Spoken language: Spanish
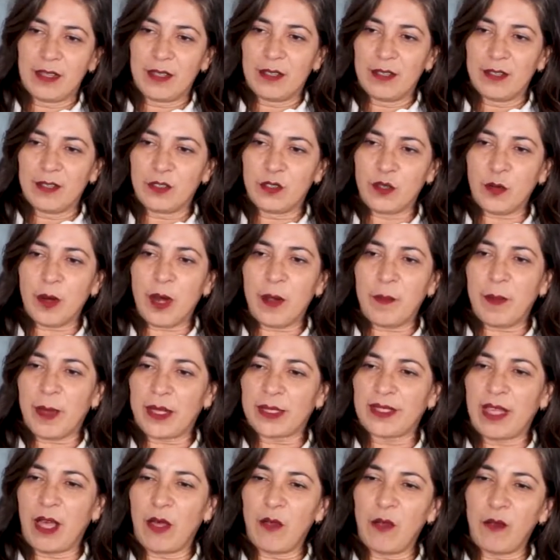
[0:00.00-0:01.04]

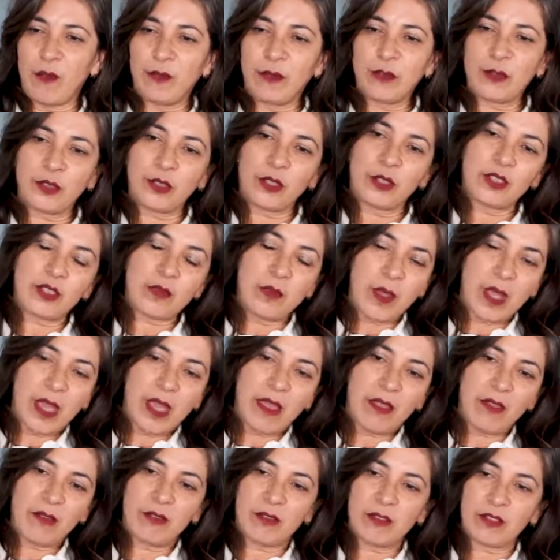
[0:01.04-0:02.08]
sobrepasado muchos
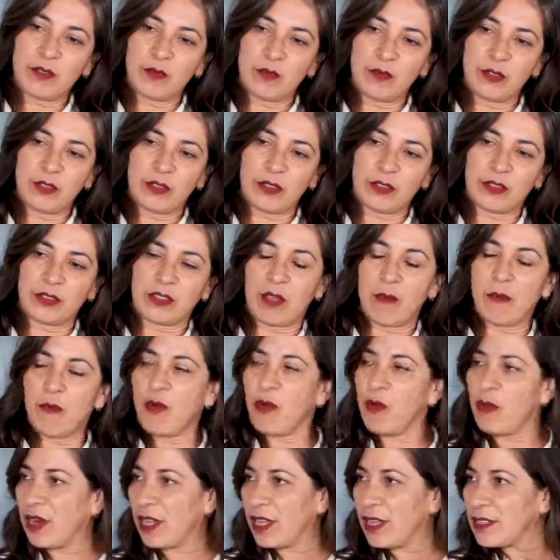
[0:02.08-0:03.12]
miedos, muchos
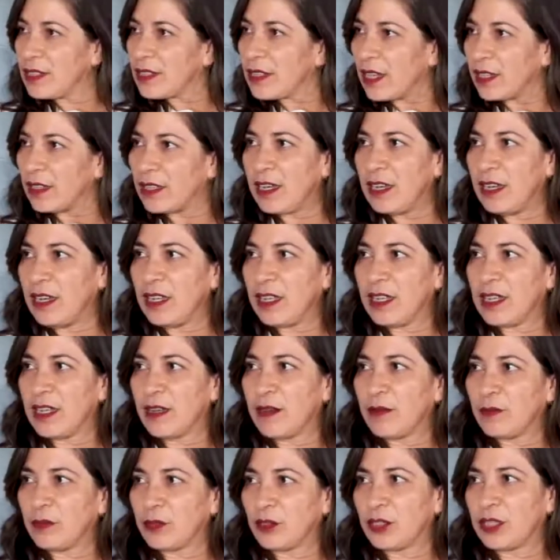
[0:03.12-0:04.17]
temores que
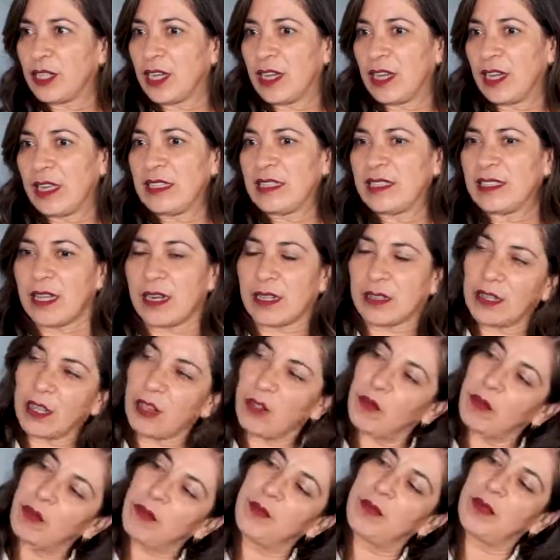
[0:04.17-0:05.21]
tenía, mucha
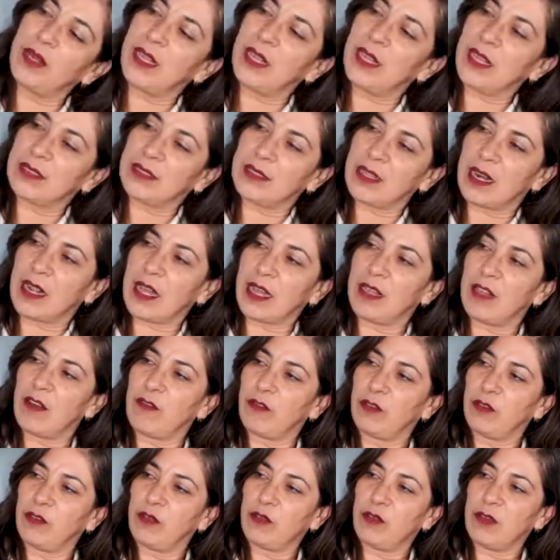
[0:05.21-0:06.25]
incertidumbre acerca del
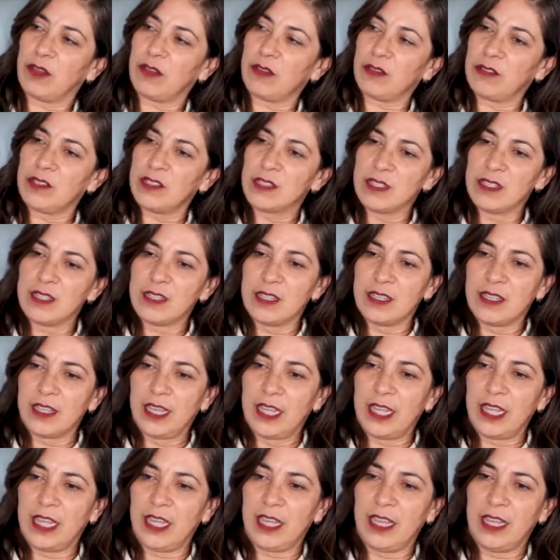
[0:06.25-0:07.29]
futuro.
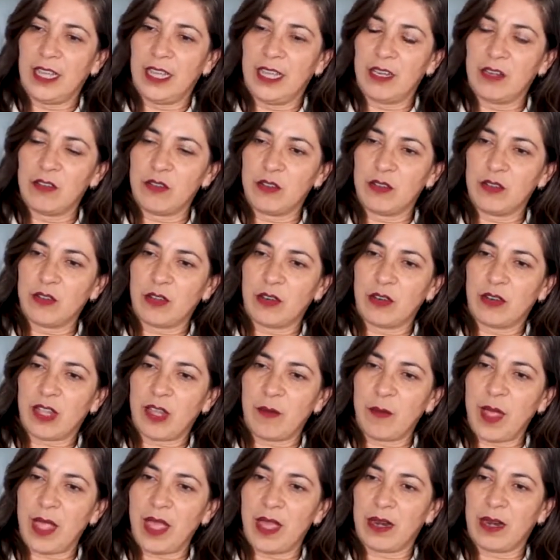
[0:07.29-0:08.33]
Y no, no creo
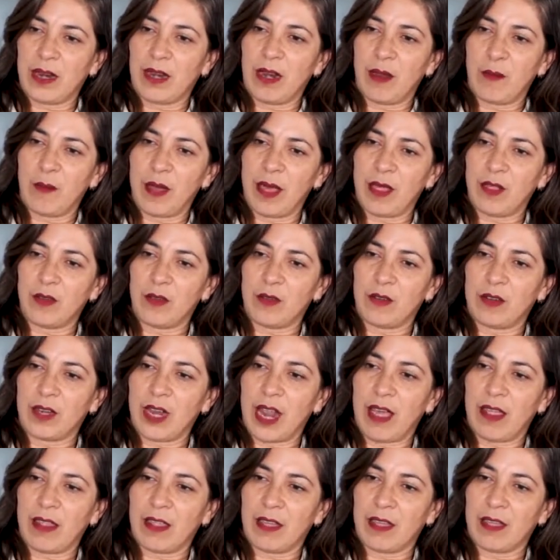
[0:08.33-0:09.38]
que me haya reclamado
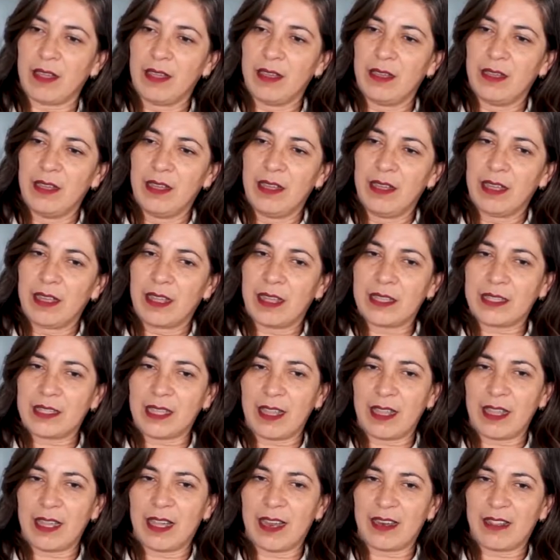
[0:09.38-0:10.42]
nada.
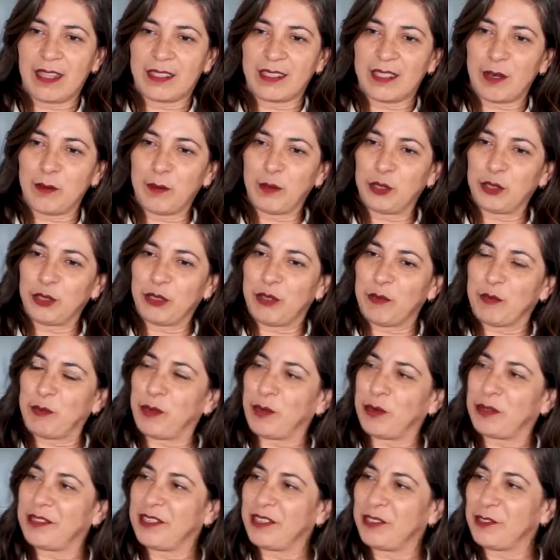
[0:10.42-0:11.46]
Quizá dejar de hacer mucho
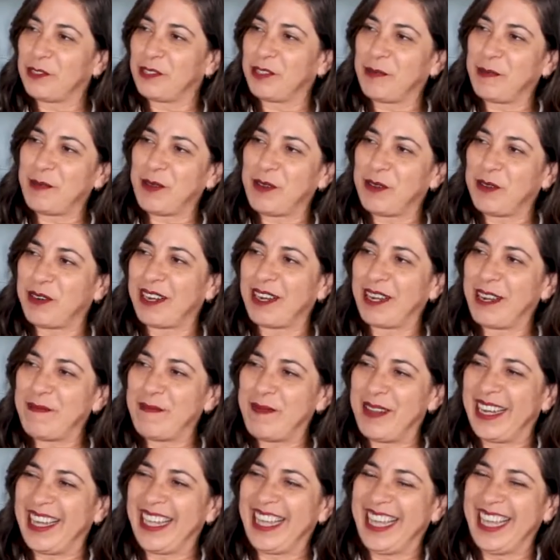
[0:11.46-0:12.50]
deporte, eso sí me lo
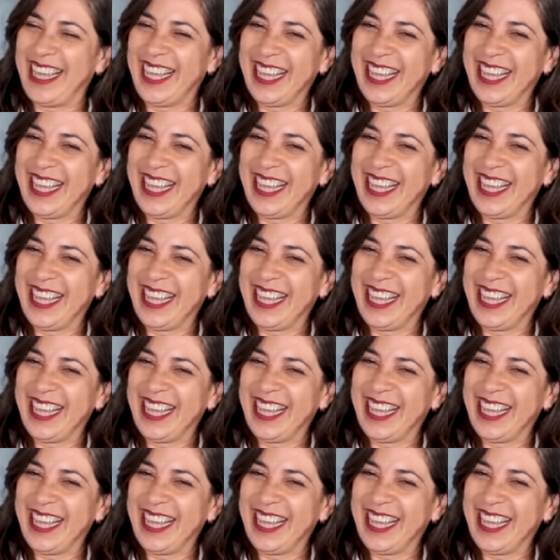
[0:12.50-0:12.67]
reclamaría.